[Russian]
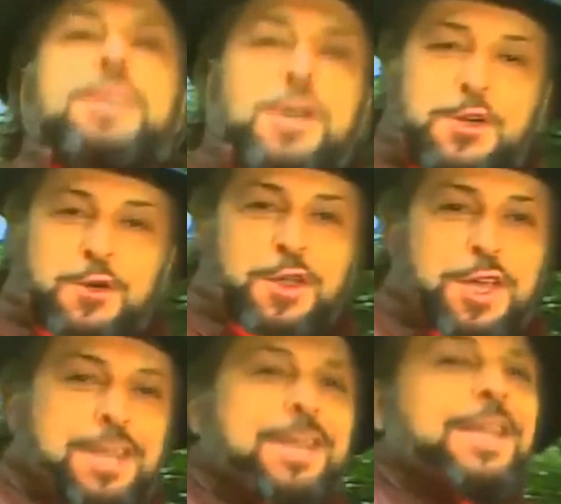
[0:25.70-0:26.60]
с
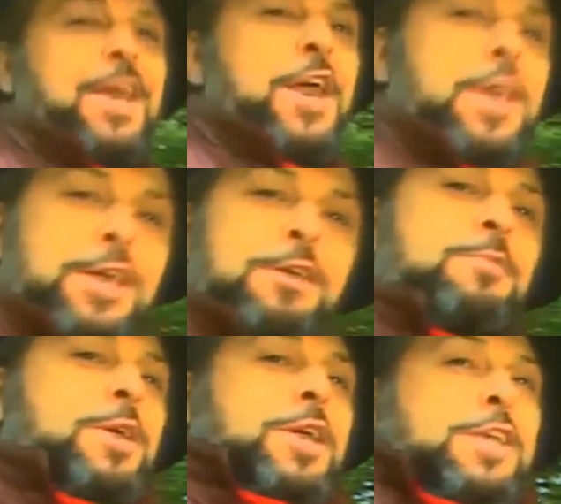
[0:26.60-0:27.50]
акулиной
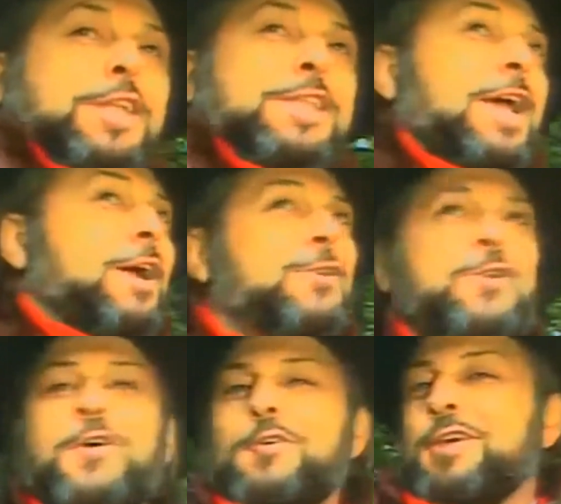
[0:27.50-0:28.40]
Имени
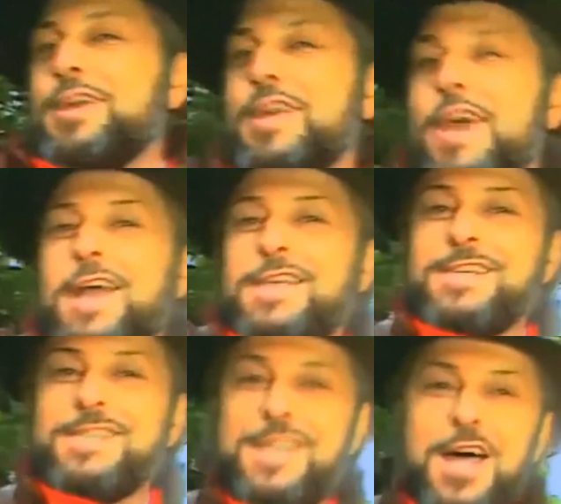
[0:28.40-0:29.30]
такого я
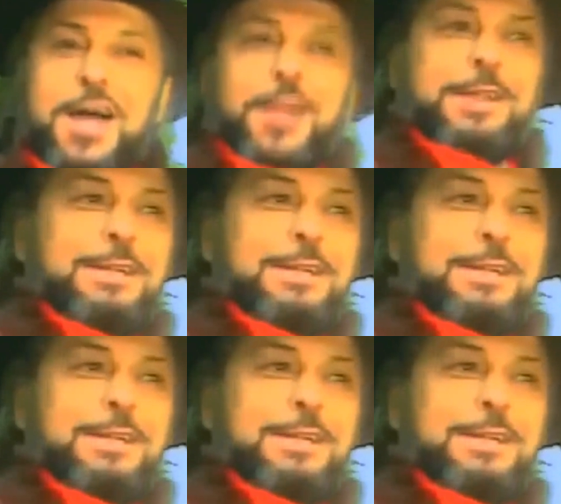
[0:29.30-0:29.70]
не знал